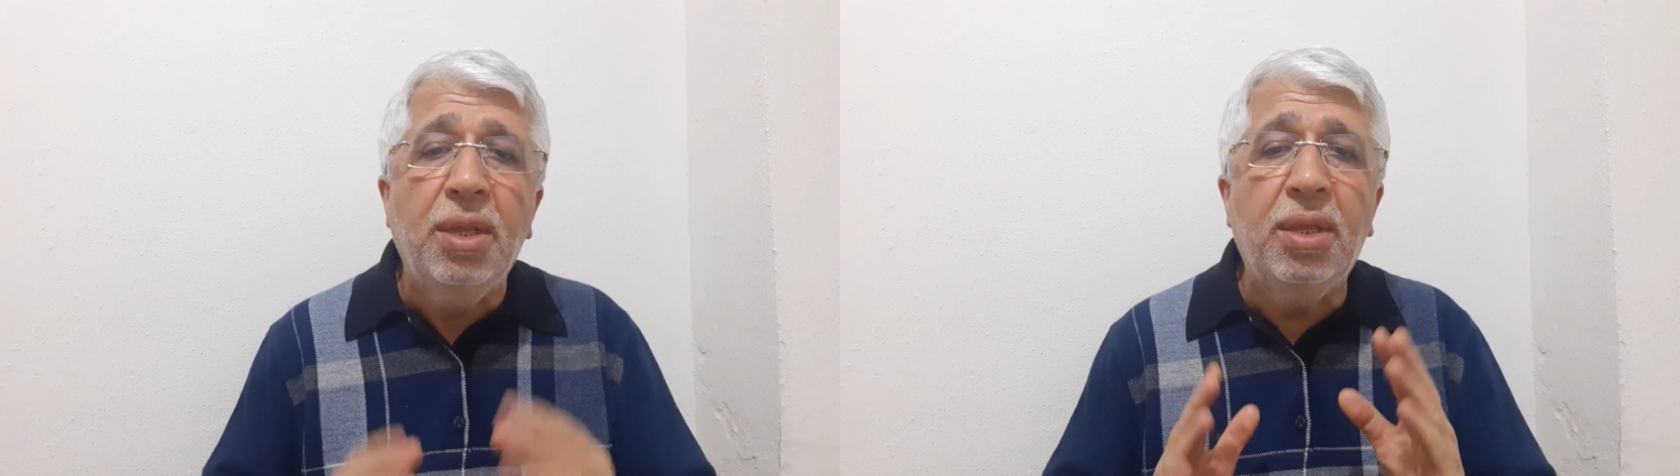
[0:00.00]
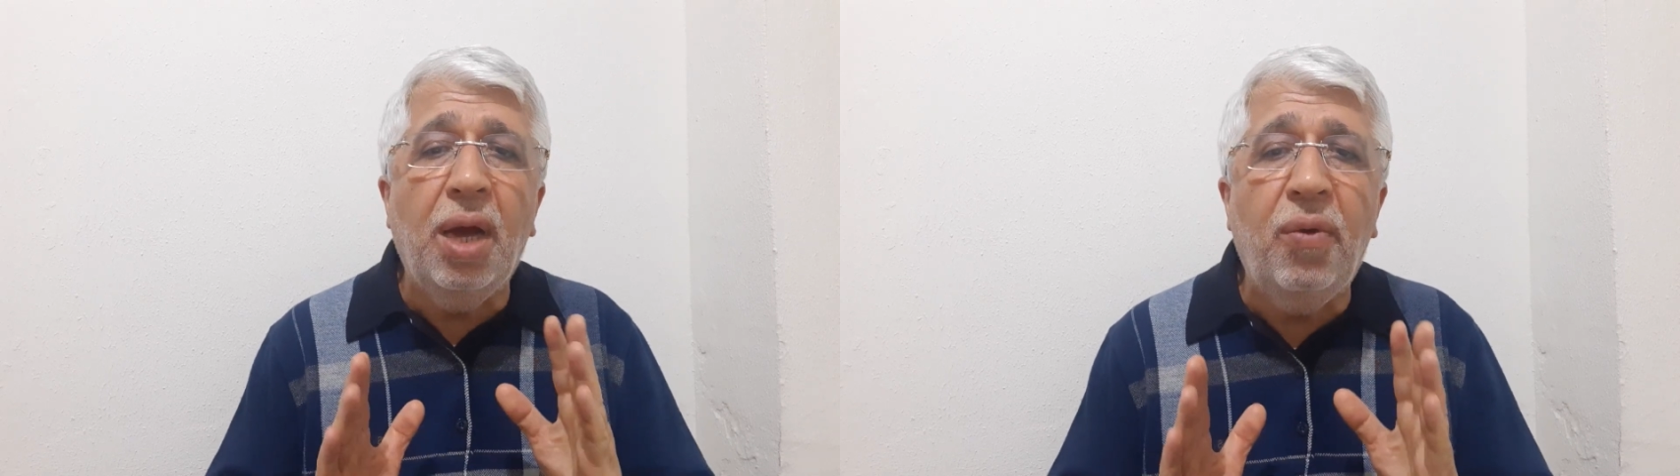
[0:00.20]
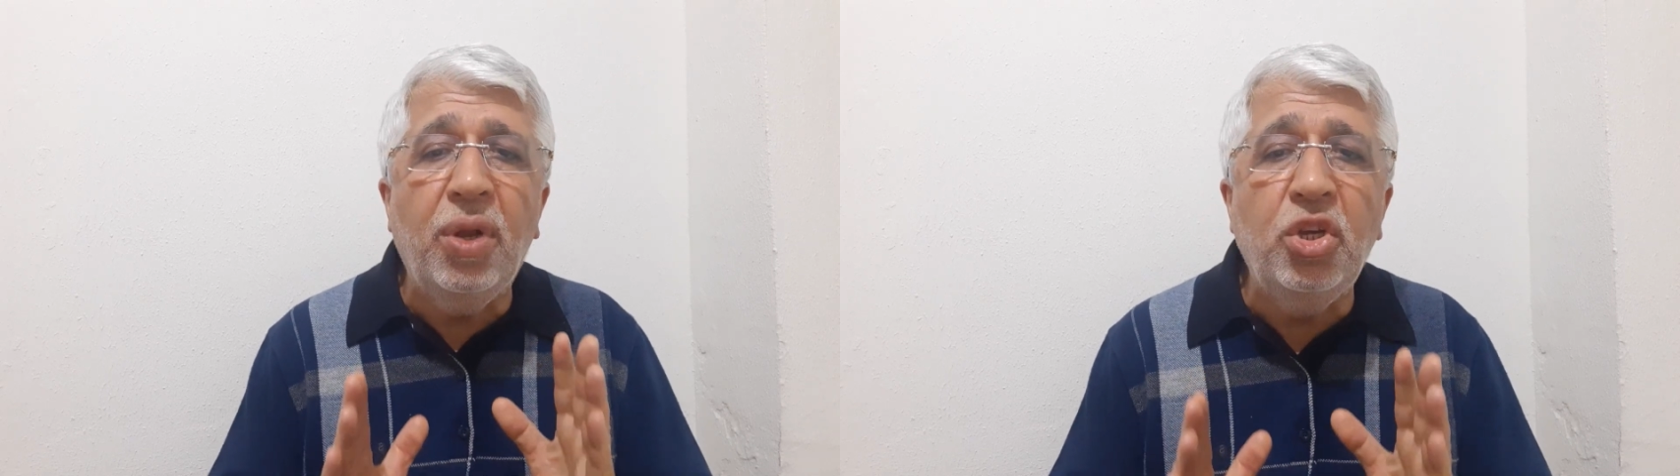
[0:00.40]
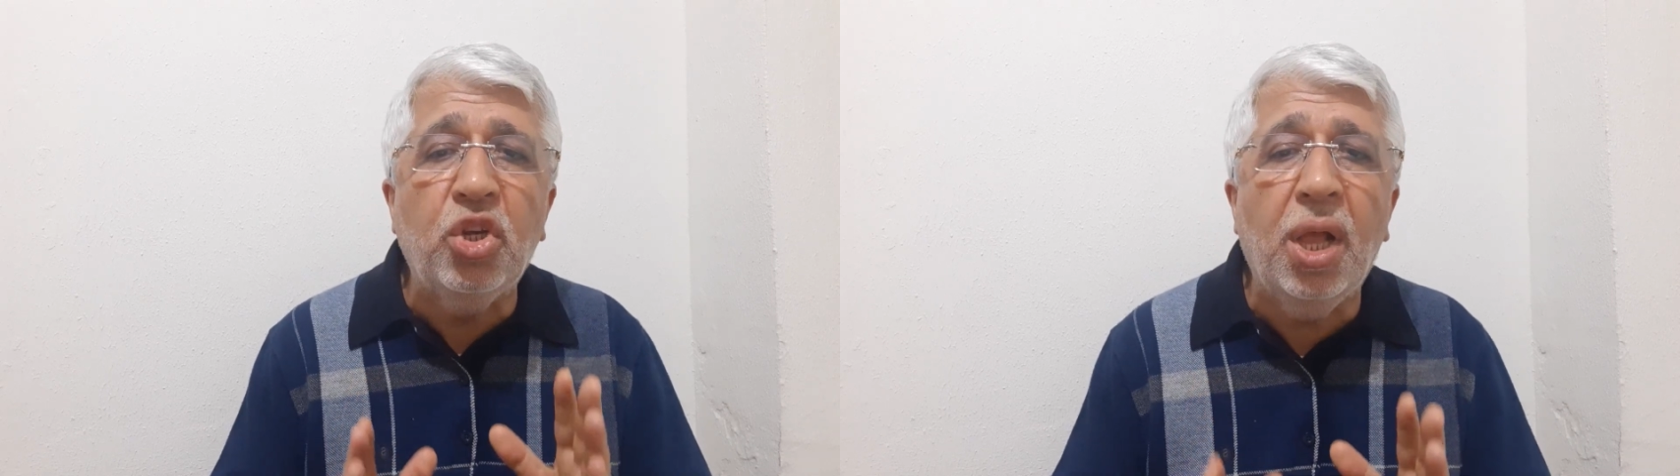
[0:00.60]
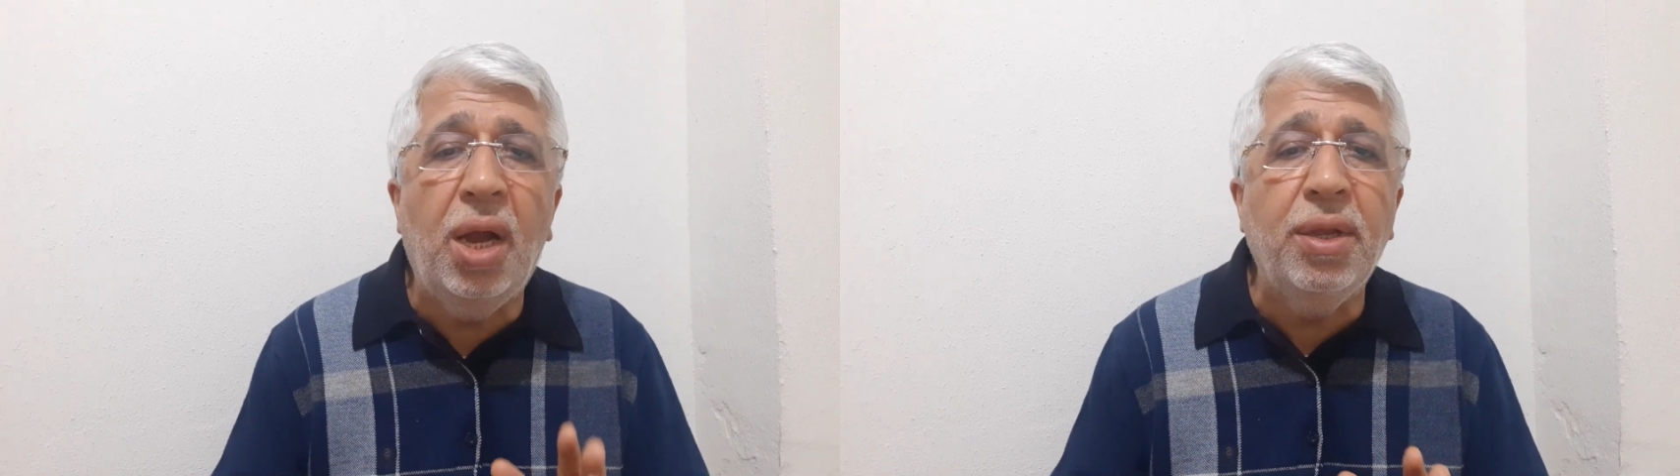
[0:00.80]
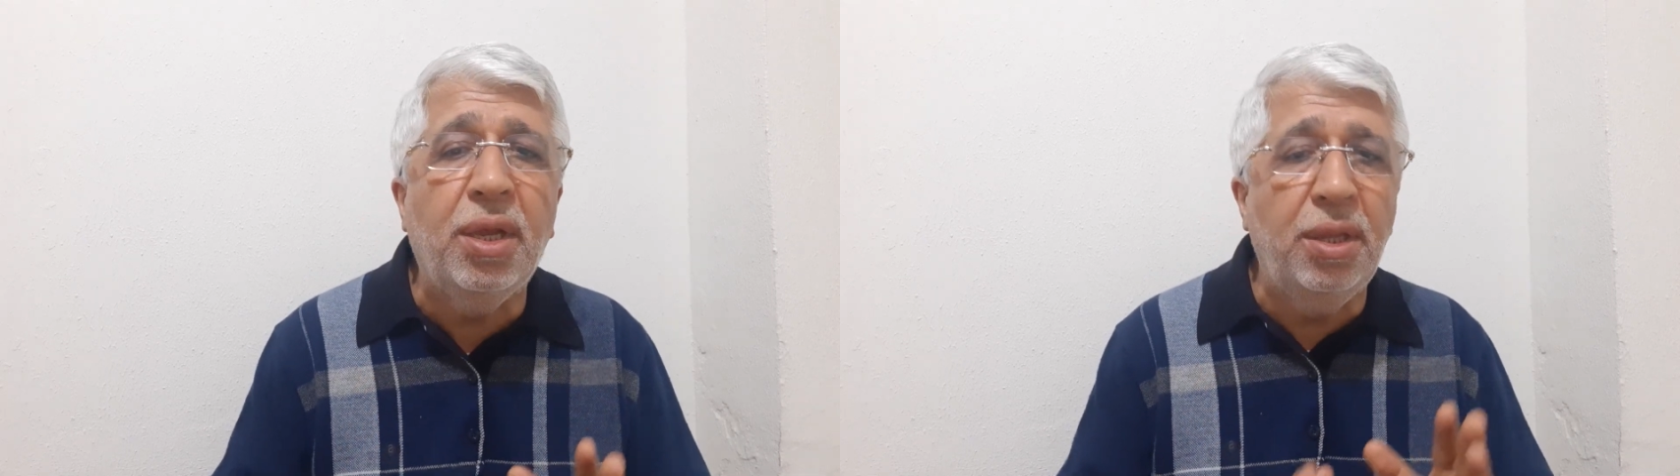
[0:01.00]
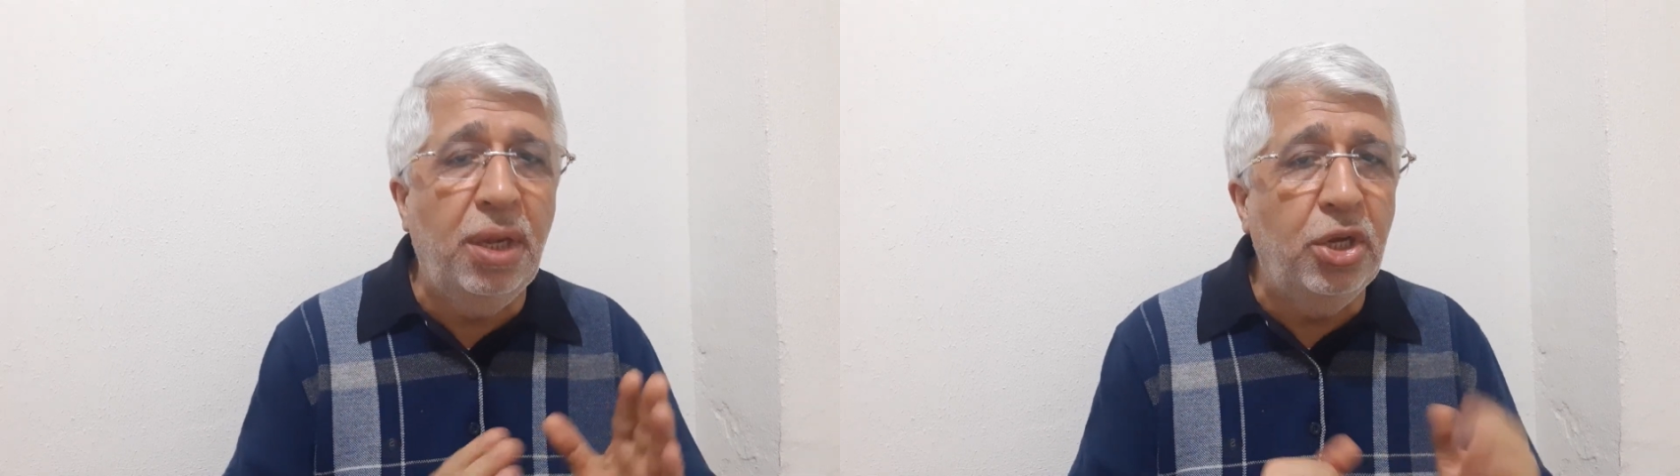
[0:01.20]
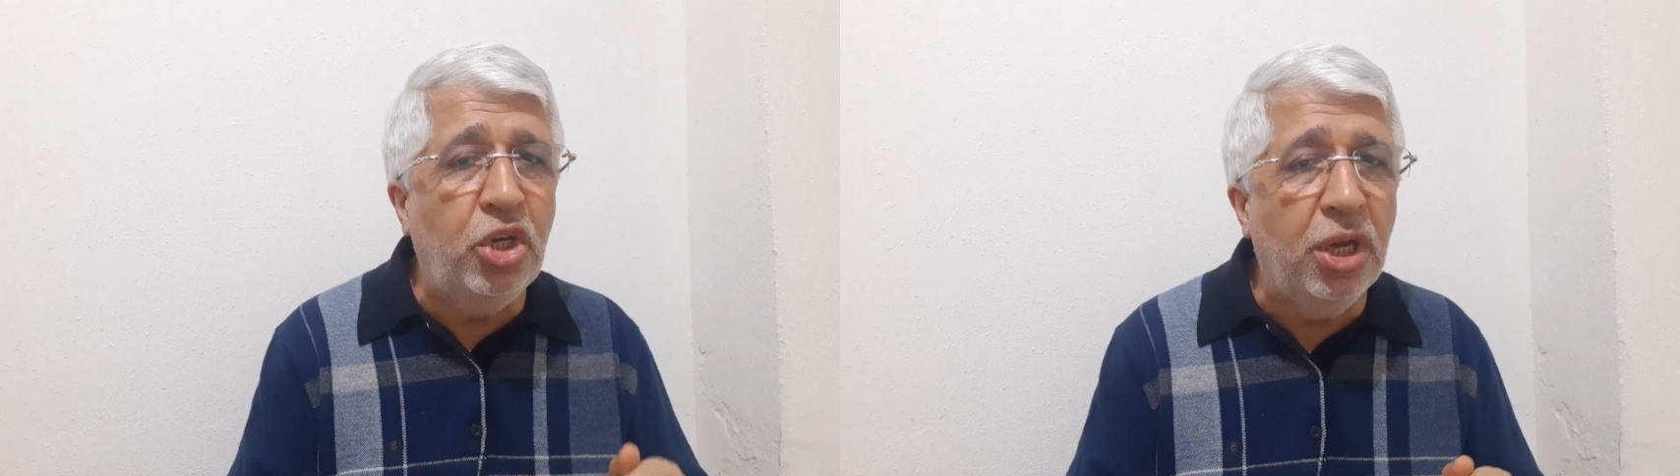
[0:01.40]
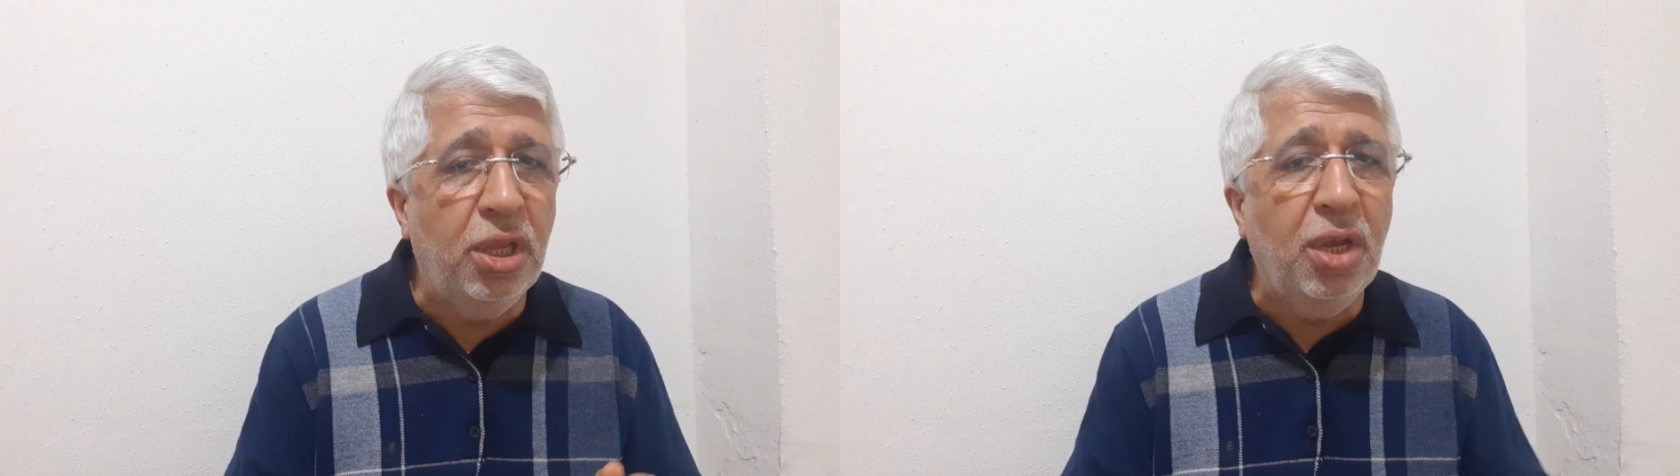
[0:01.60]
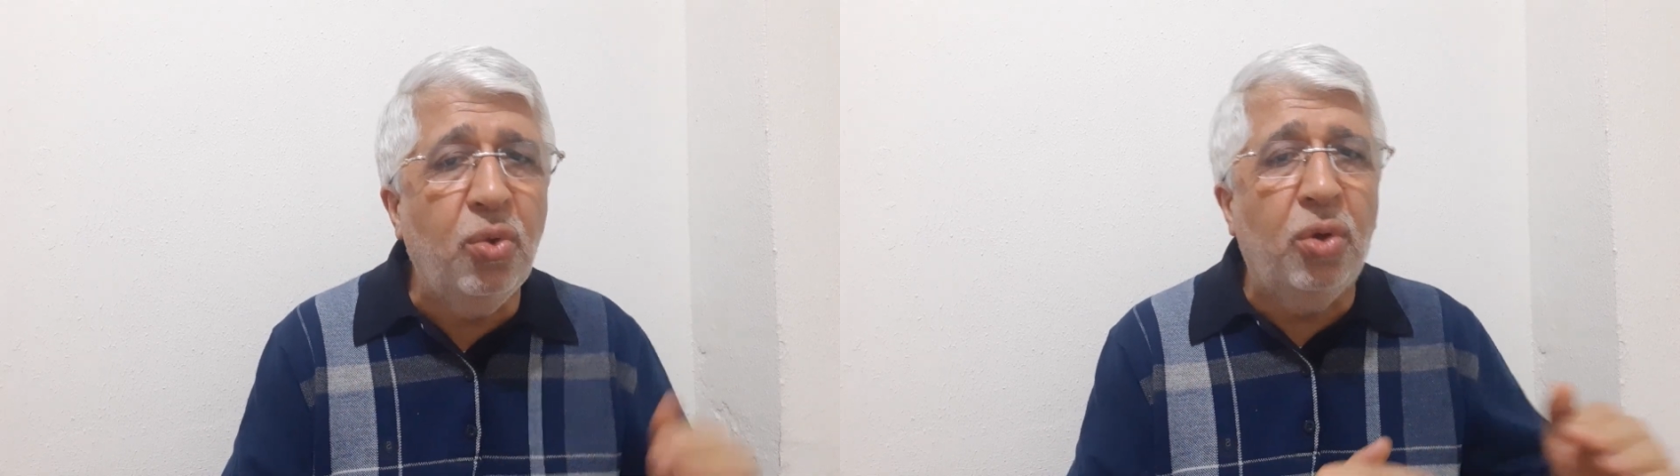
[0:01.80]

davranışlardaki değişiklik